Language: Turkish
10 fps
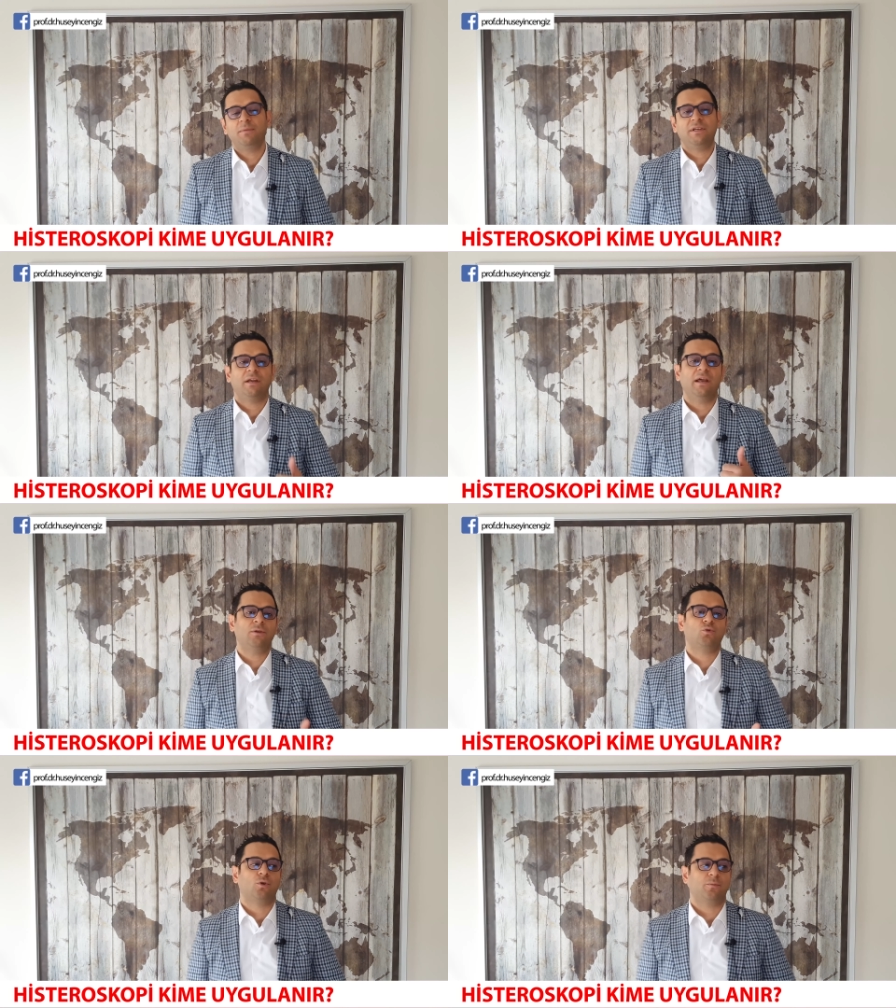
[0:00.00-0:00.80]
bir kere
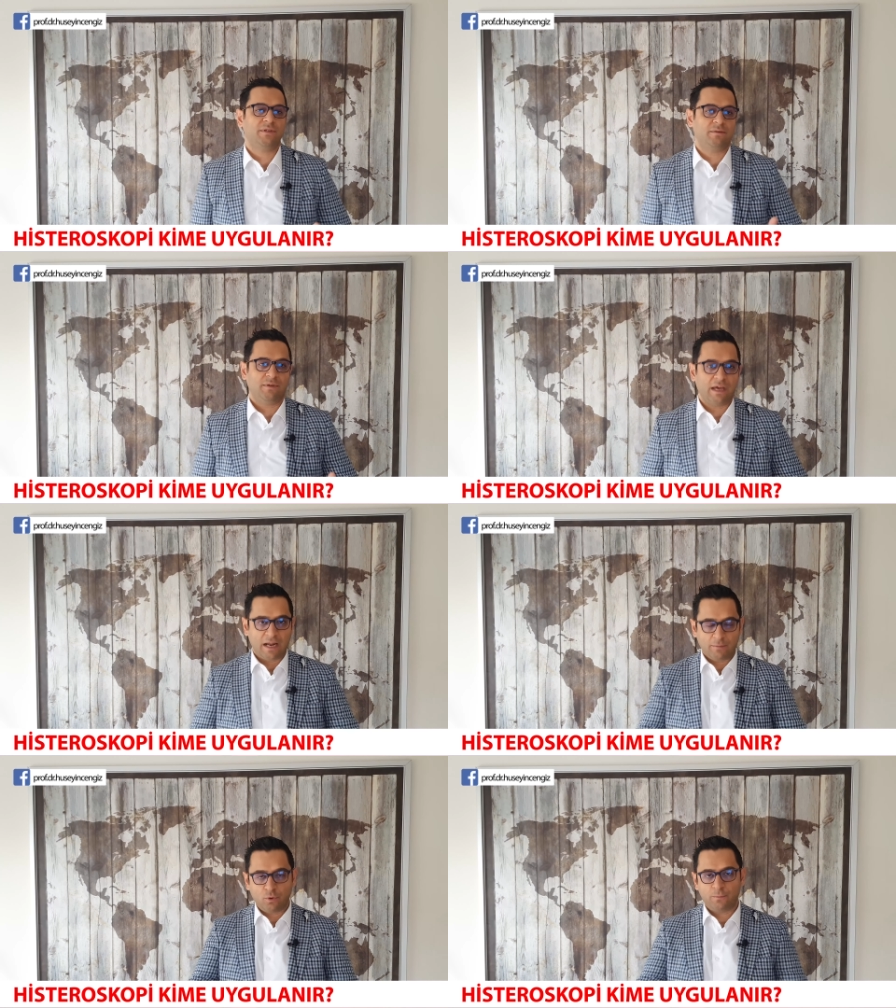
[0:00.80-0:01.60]
en çok bizim
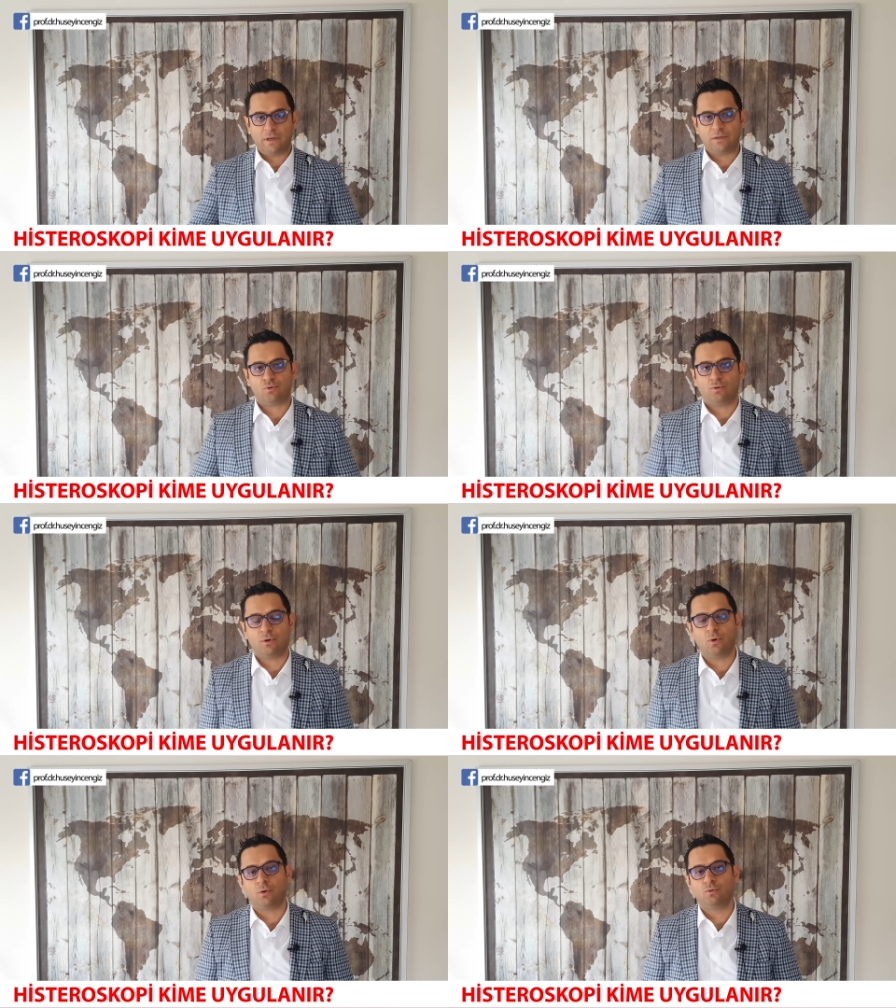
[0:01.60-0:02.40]
genel
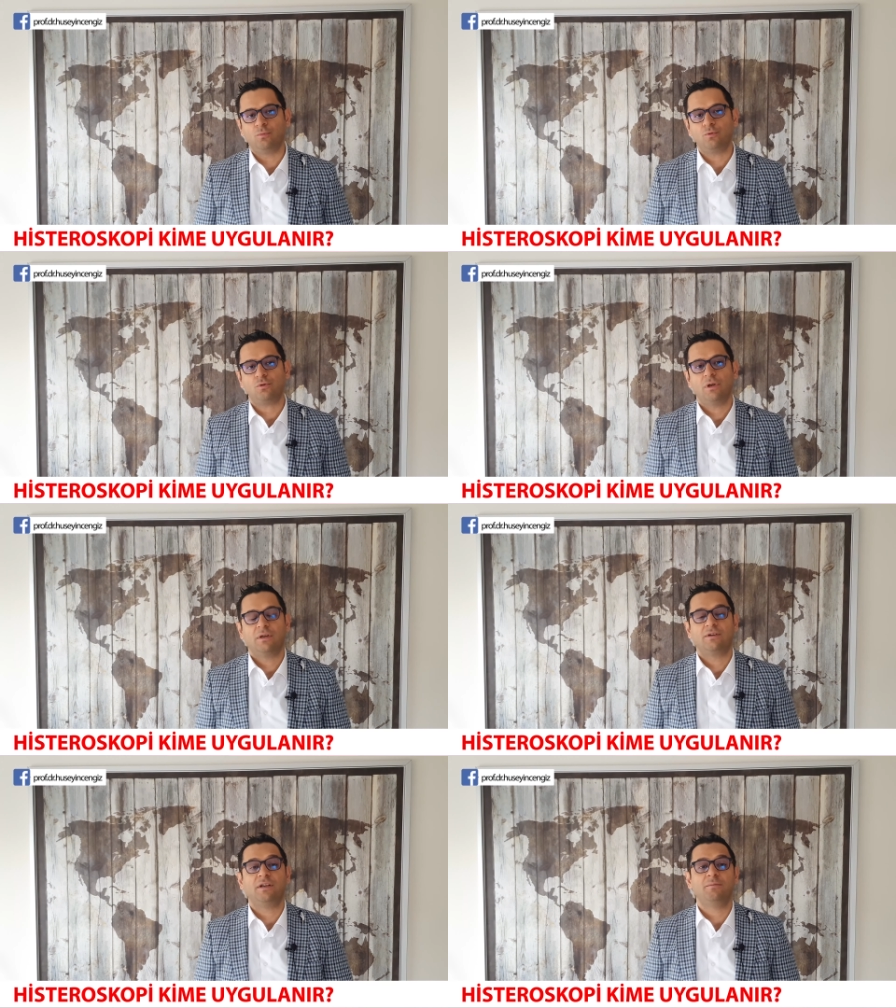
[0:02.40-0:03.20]
popülasyonda gördüğümüz
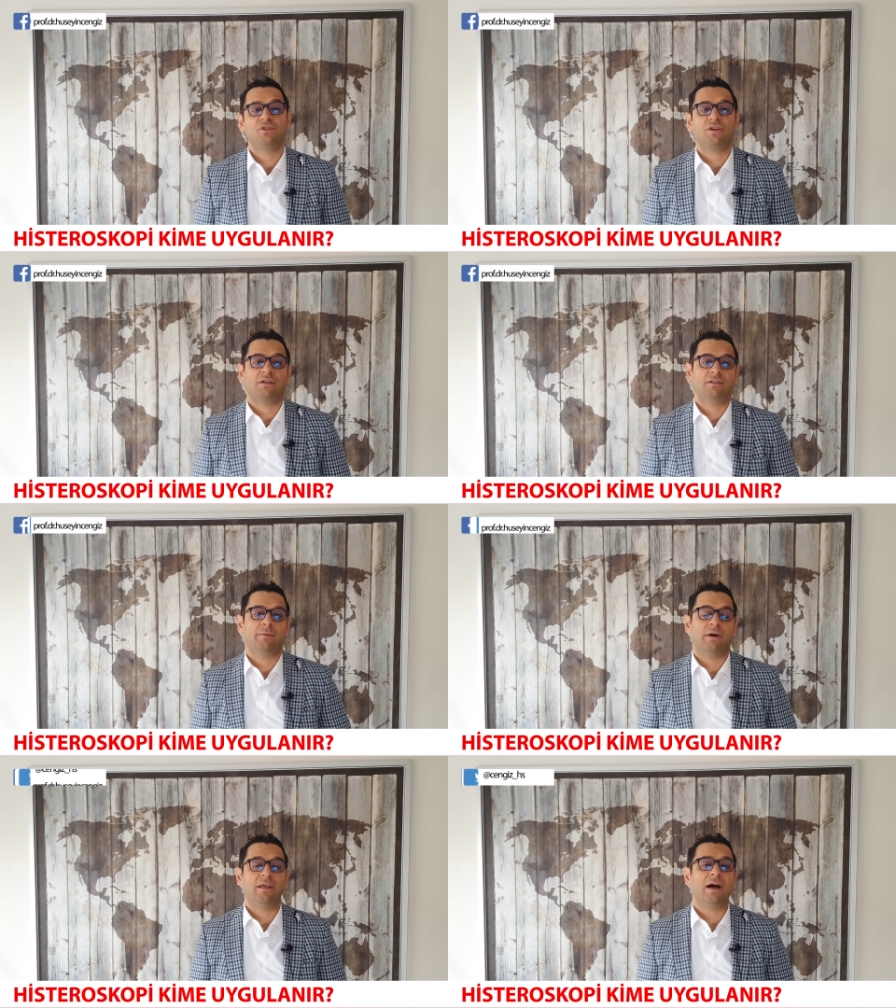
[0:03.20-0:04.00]
rahim içi
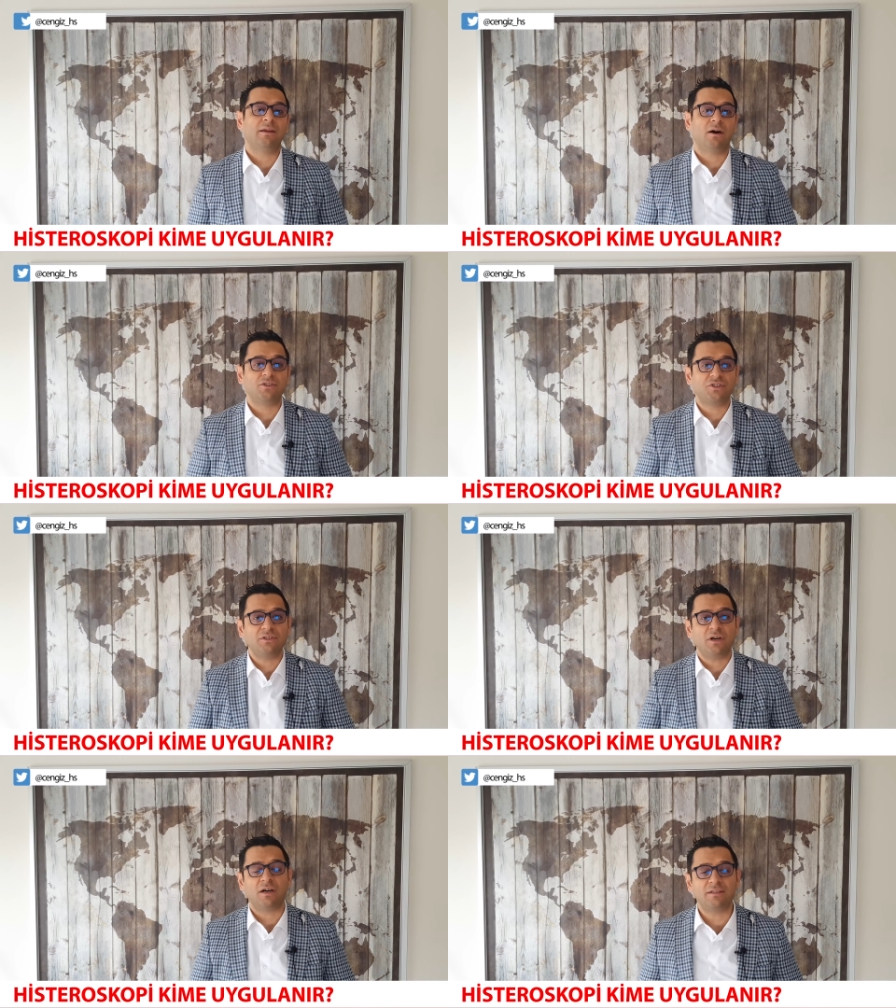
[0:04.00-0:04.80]
kanama yani
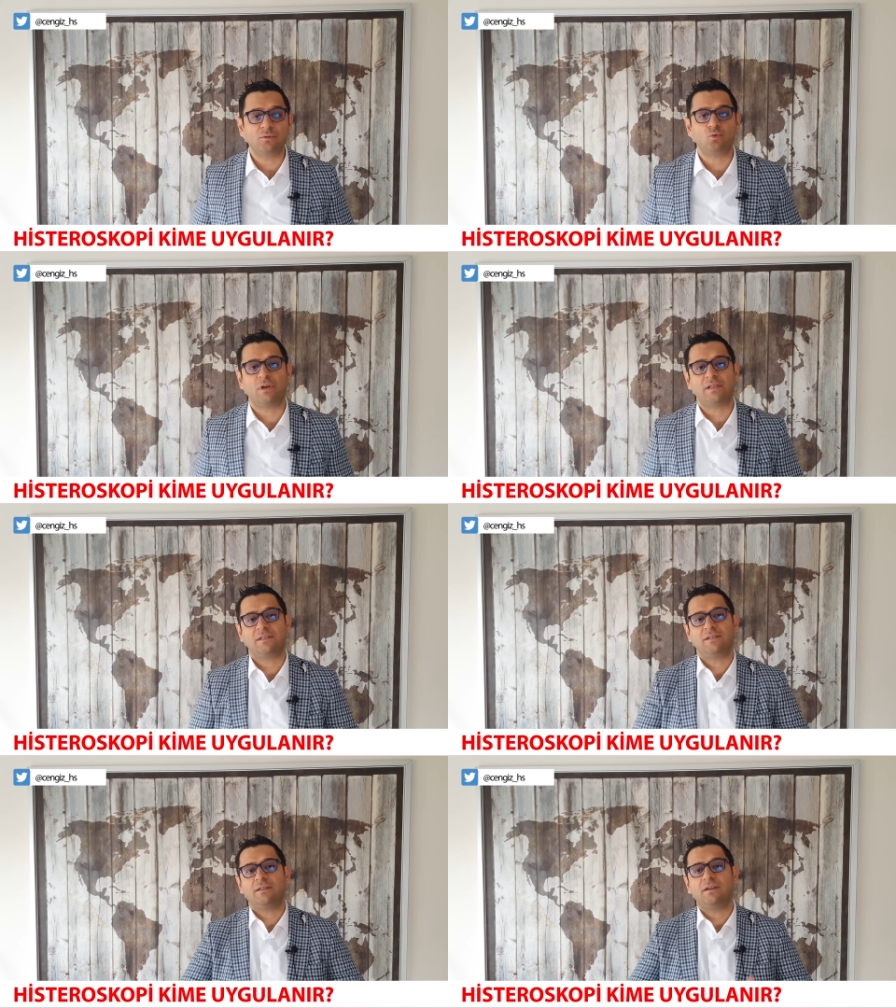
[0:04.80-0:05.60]
aşırı adet
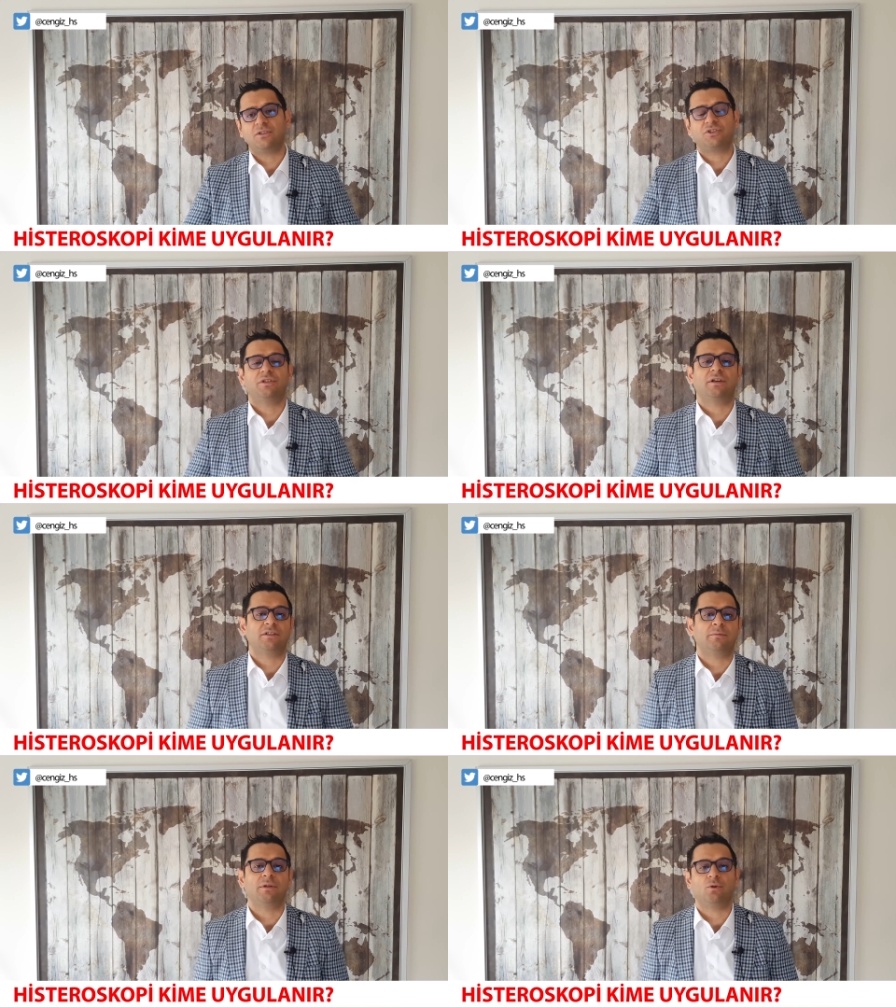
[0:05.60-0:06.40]
düzensizlikleri, aşırı
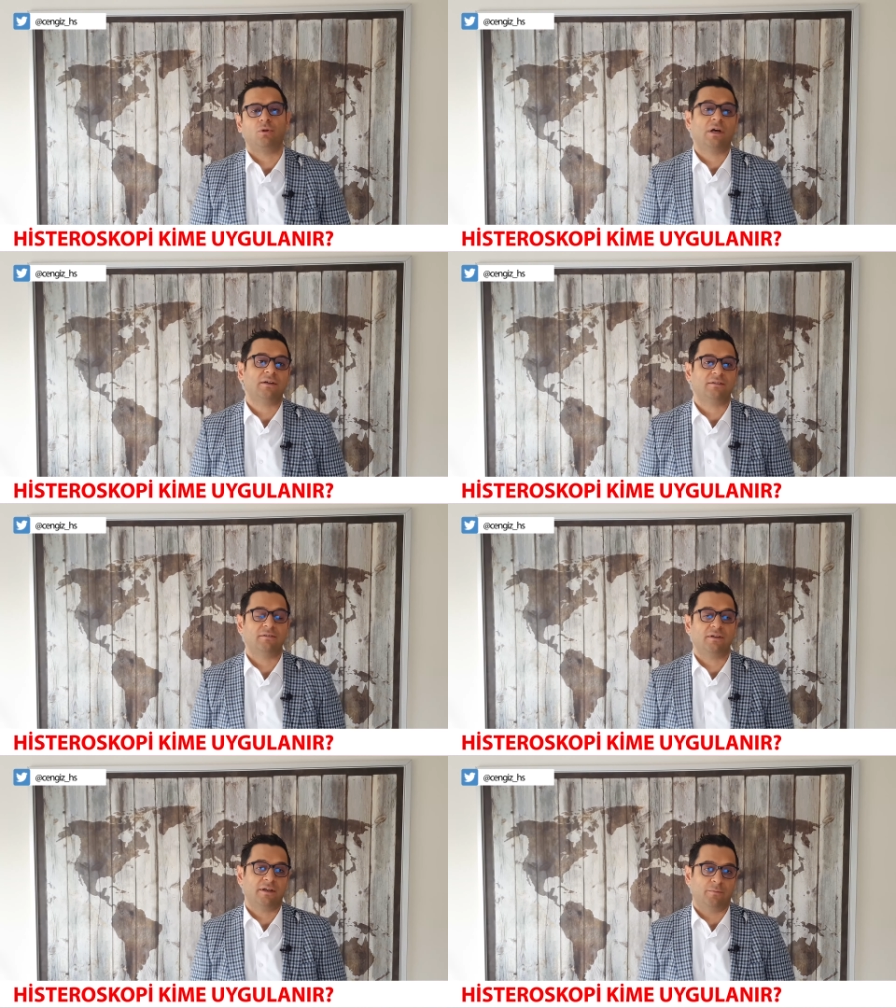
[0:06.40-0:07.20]
kanamaları olan
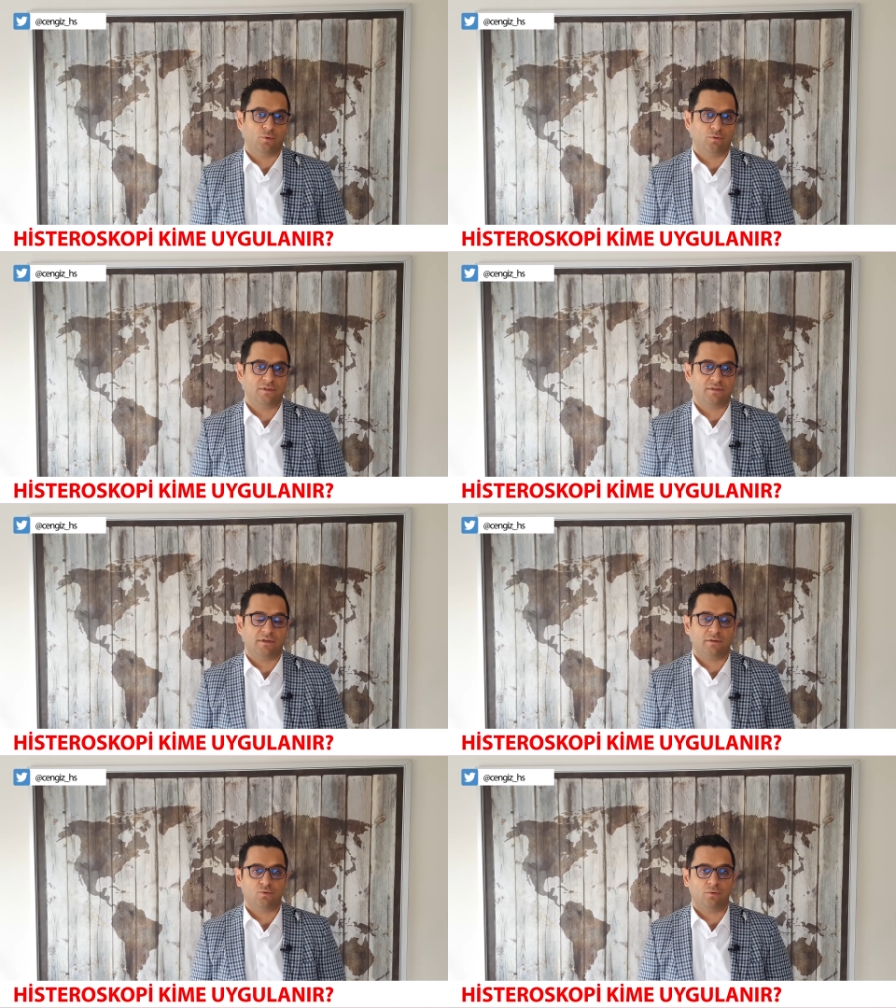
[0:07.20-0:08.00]
kadınlara yapıyoruz
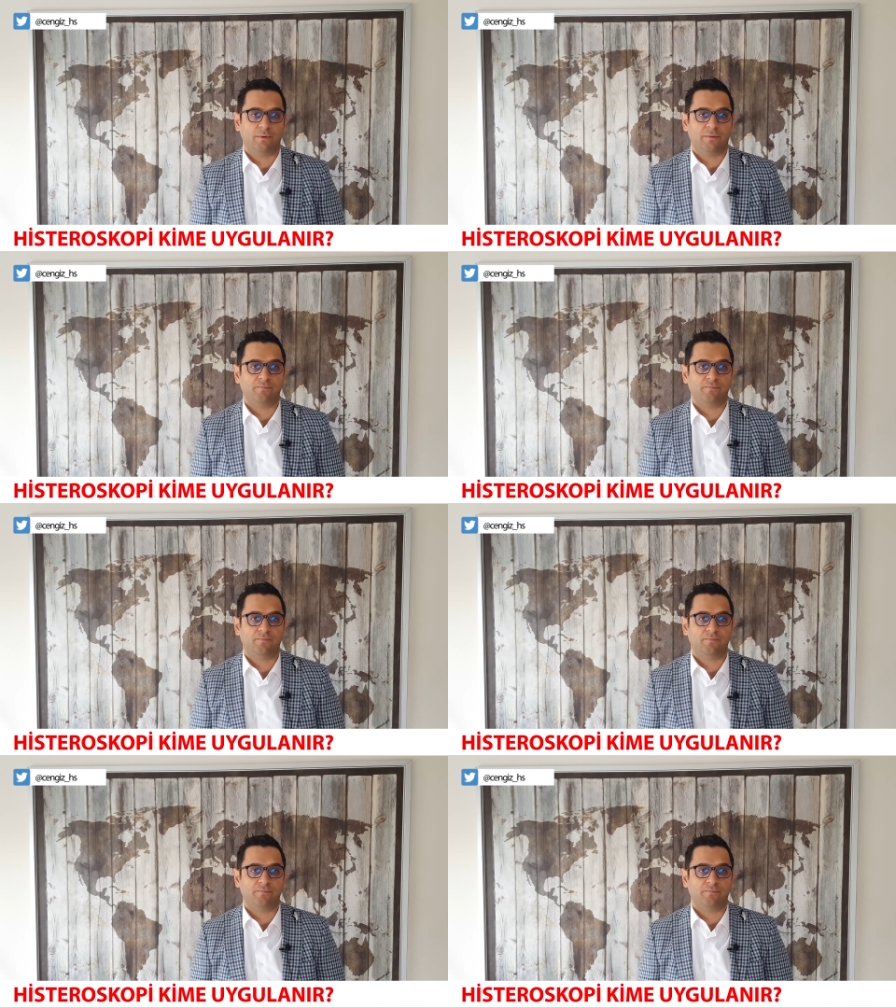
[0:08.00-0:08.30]
histeroskopi.